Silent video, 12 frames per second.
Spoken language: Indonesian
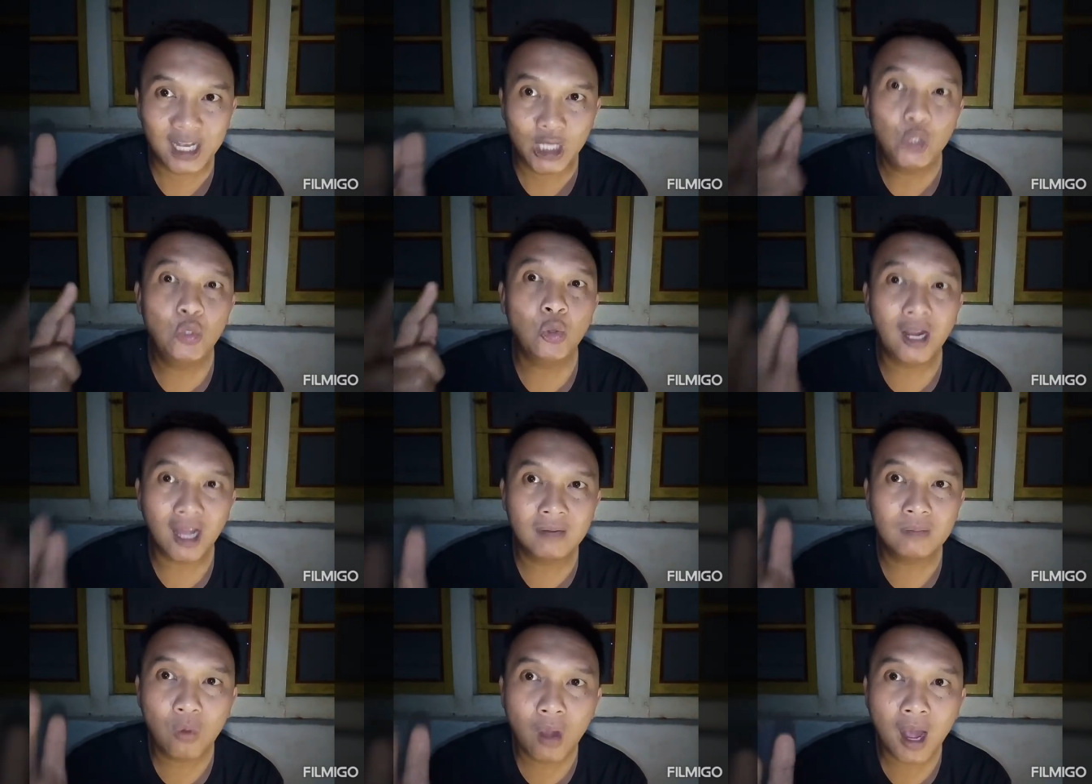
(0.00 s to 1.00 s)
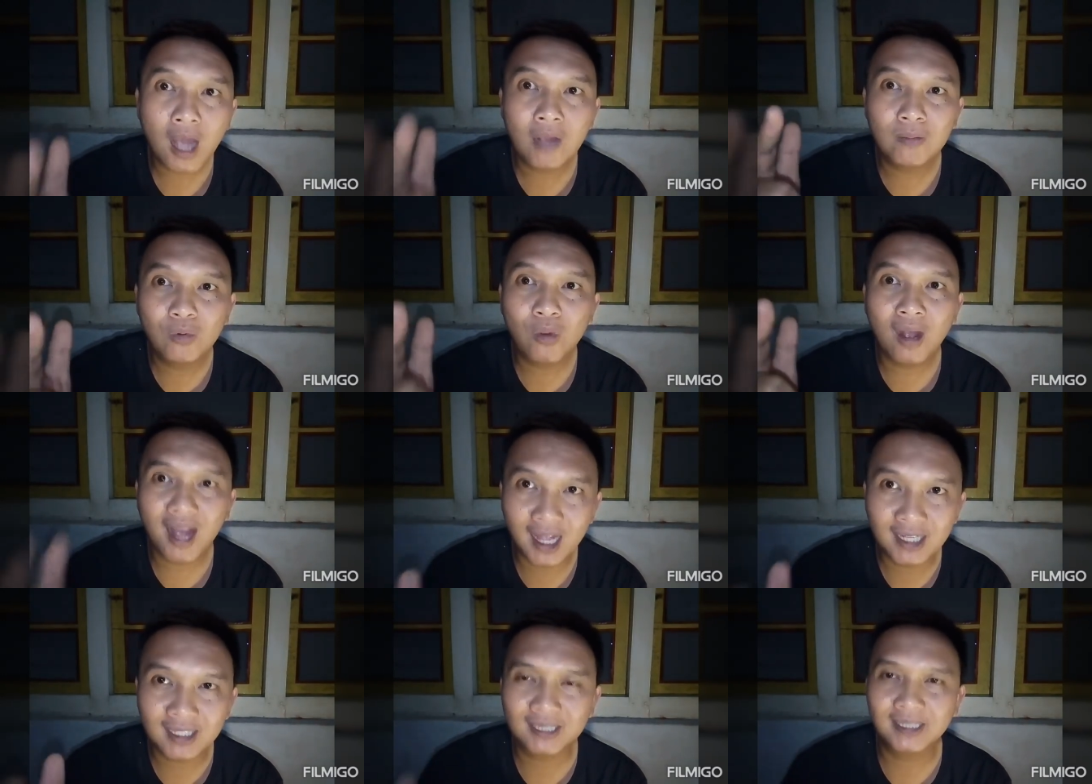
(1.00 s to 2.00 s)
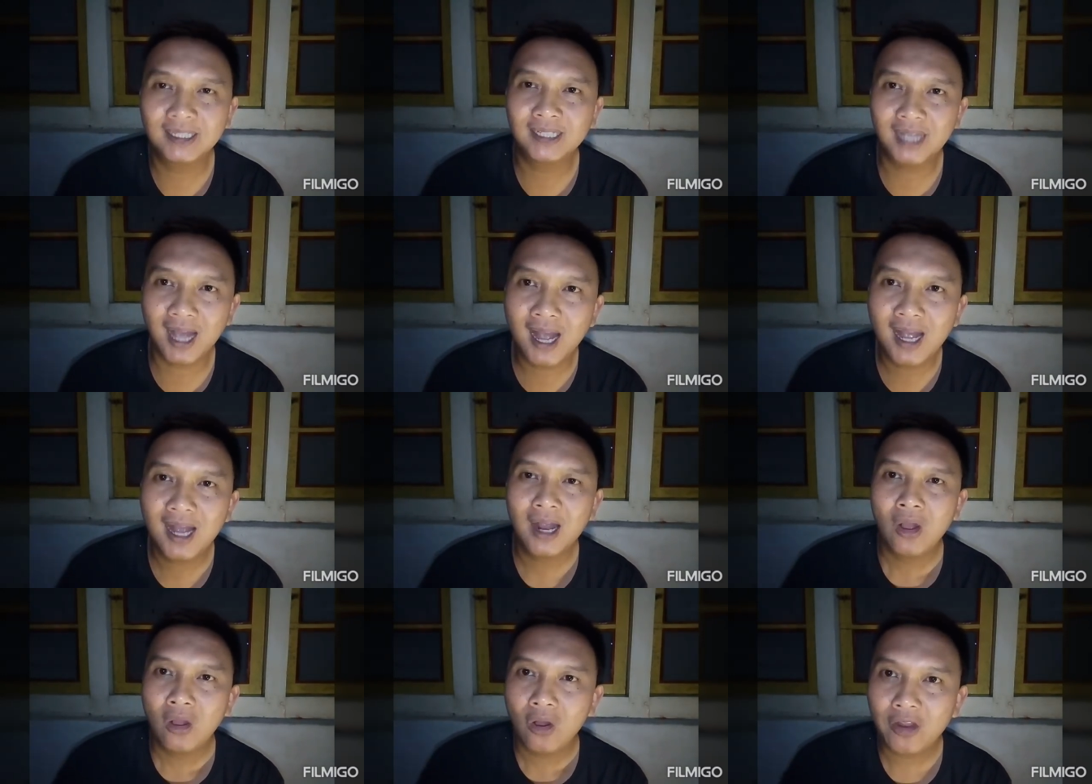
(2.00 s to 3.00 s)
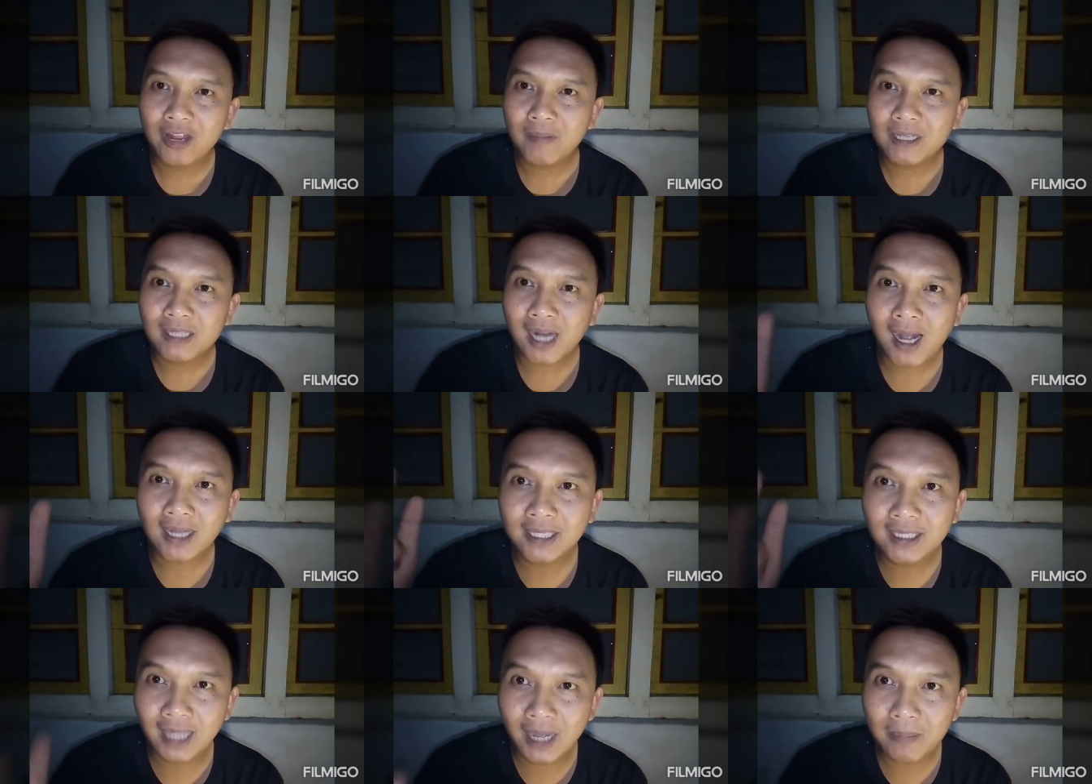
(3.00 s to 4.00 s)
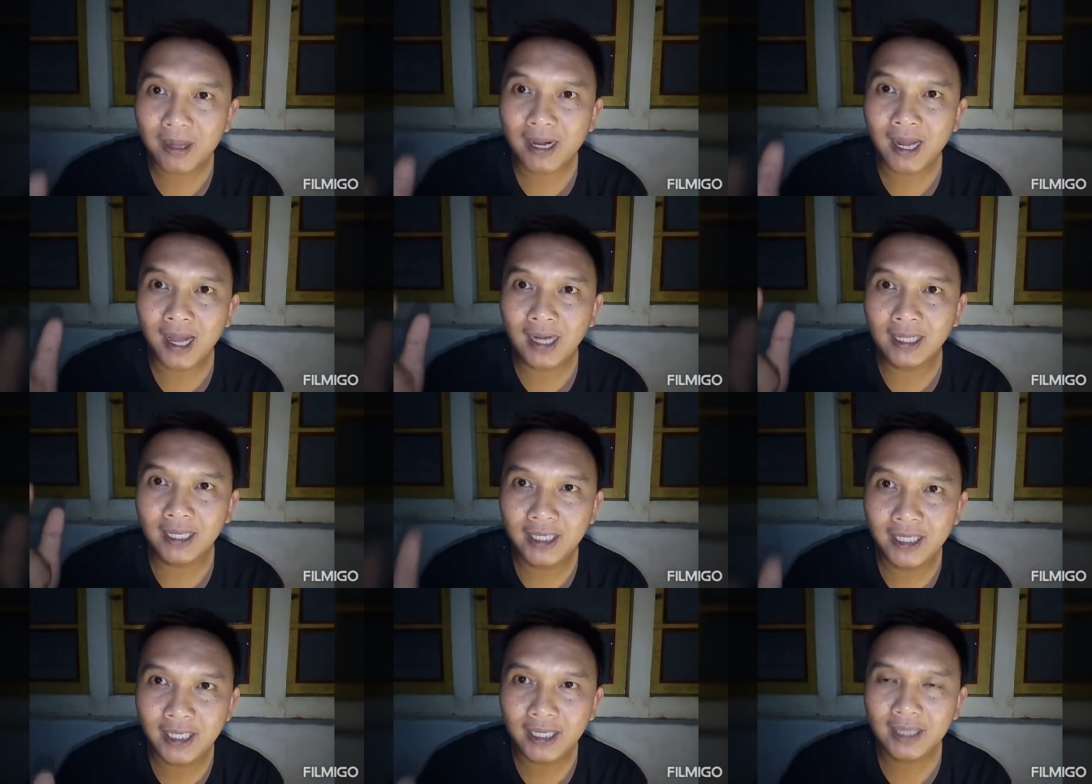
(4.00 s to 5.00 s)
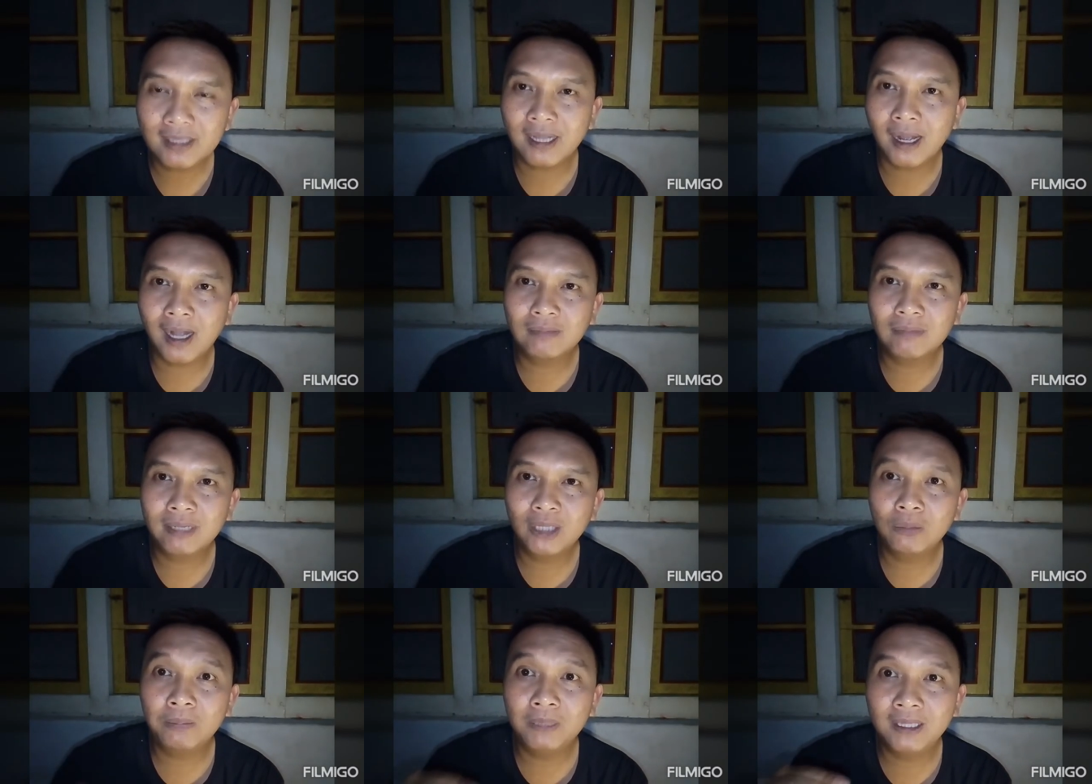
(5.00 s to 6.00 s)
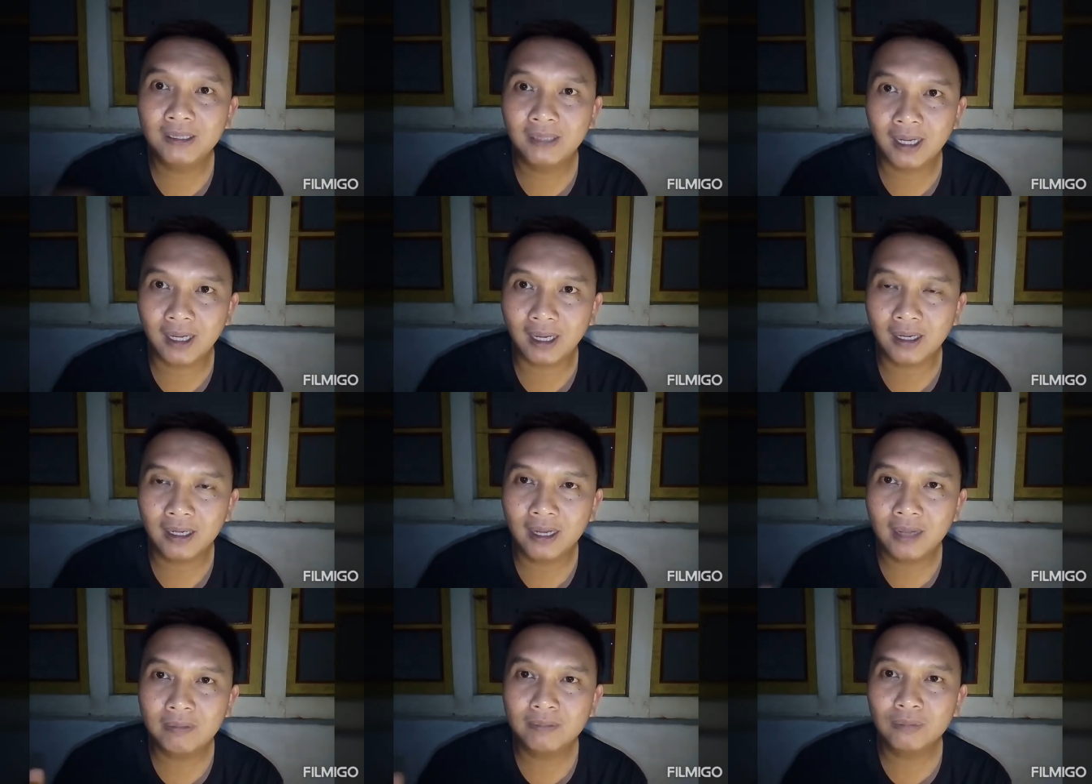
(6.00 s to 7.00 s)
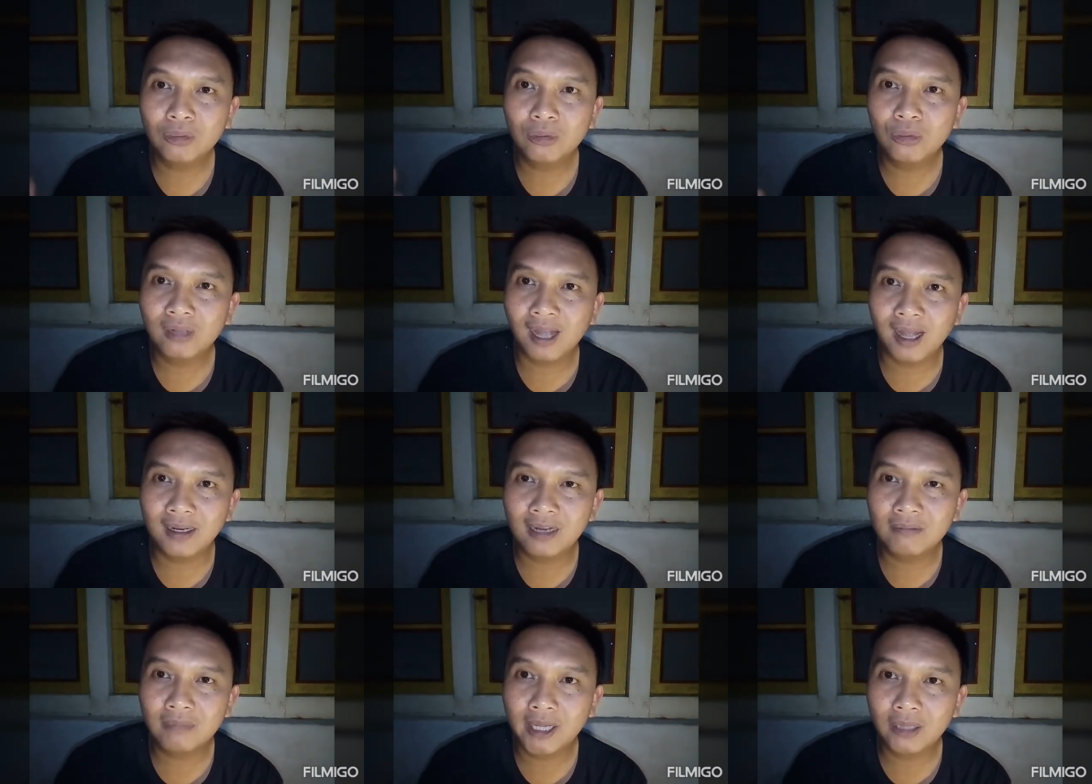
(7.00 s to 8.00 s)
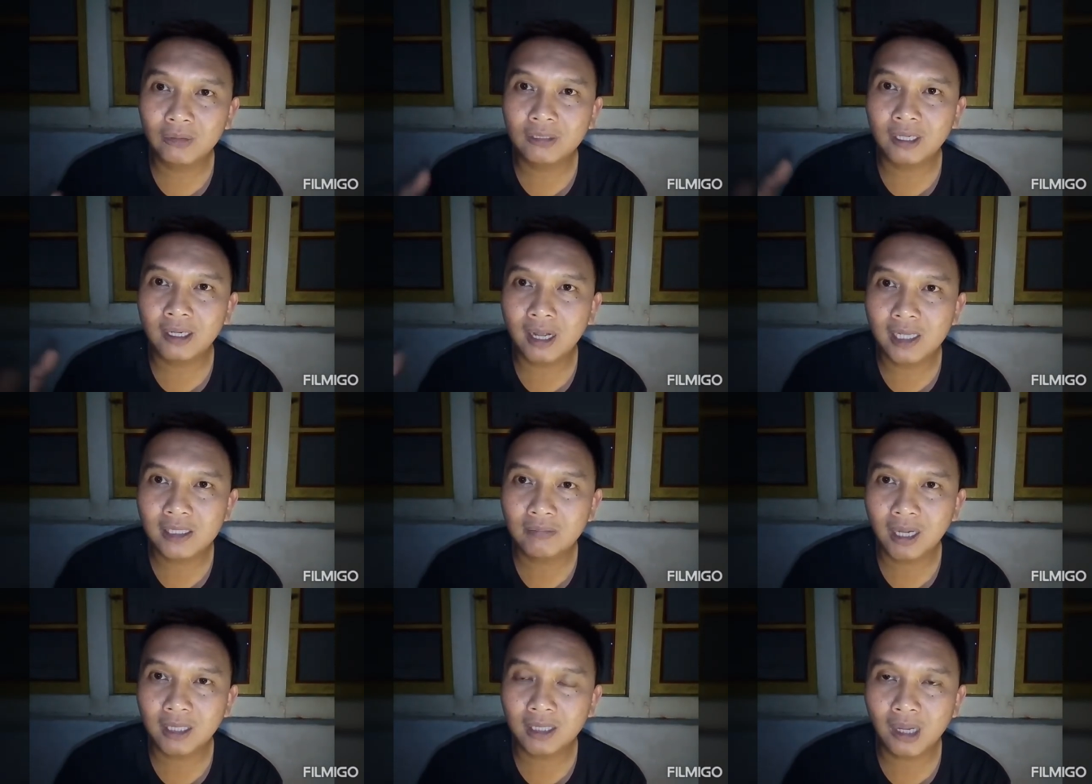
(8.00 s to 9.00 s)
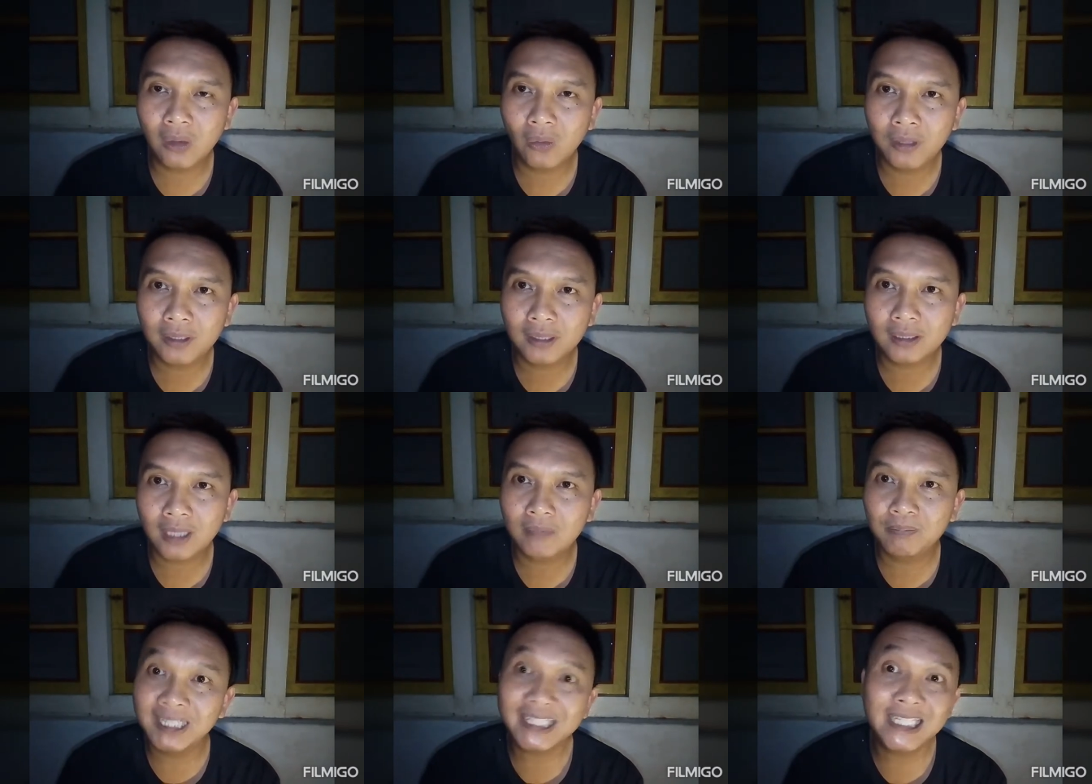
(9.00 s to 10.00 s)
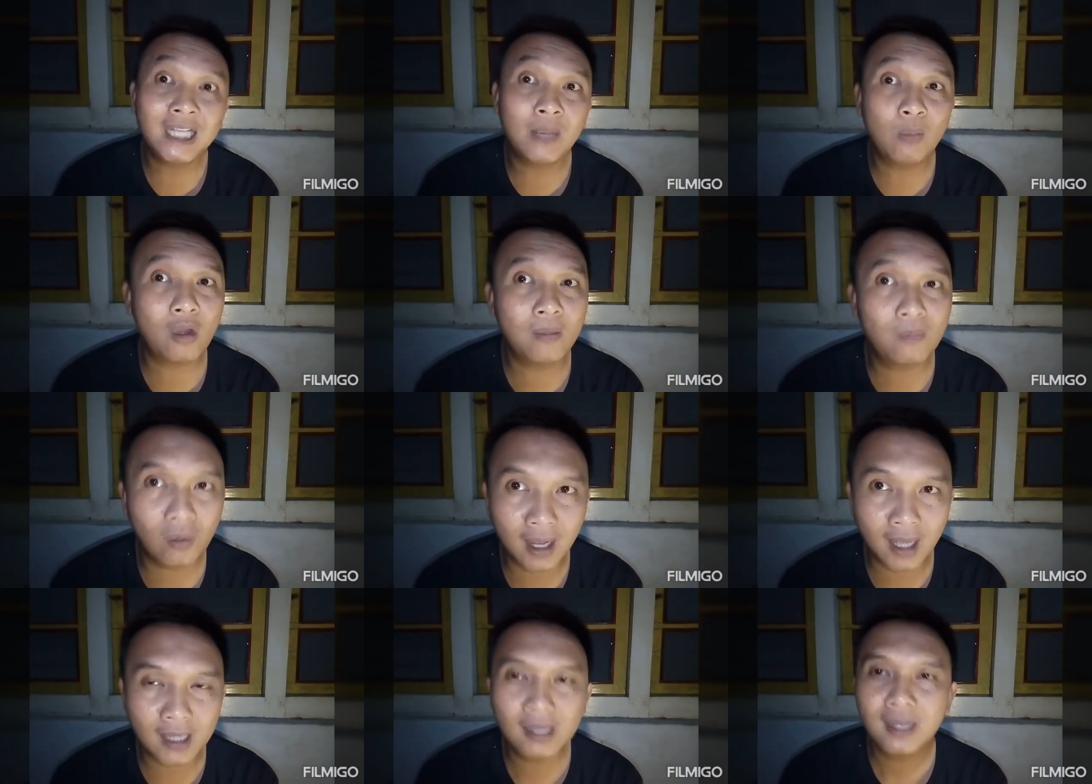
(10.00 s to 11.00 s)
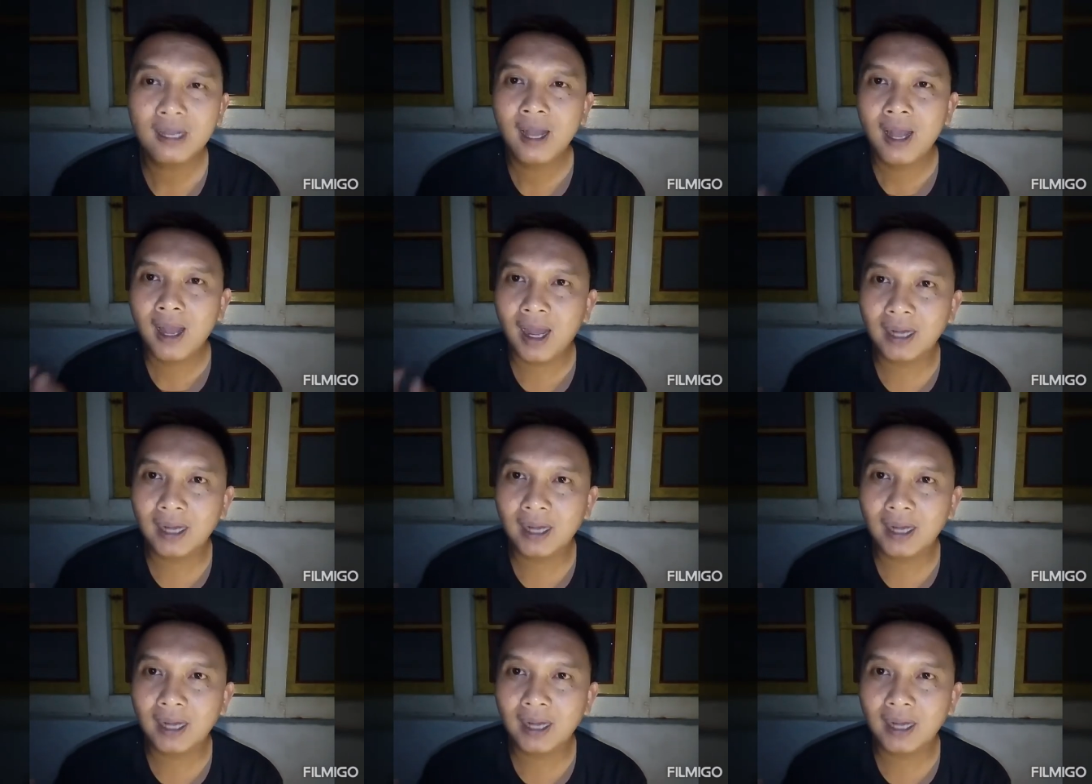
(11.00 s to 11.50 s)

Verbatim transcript: Yes, jualan buah-buahan ya. Oke, masyarakat kita pada hari ini sangat begitu pintar. Dia membutuhkan dan begitu cerdas mengetahui tentang pentingnya buah-buahan.